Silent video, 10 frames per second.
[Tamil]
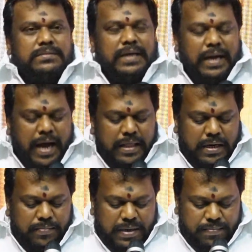
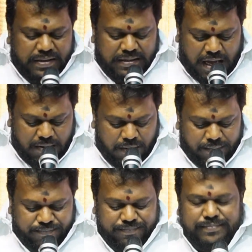சனாதனம் என்பது
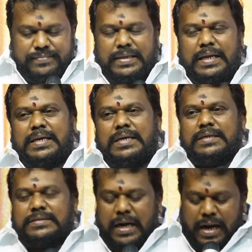தர்மம்
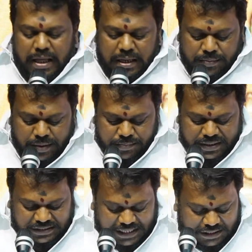சனாதனம்
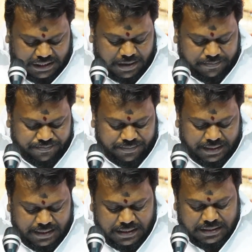என்பது சத்தியம்
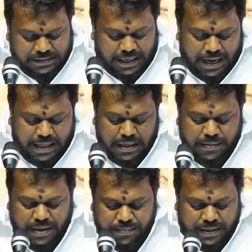
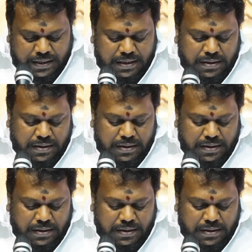சனாதனம் என்பது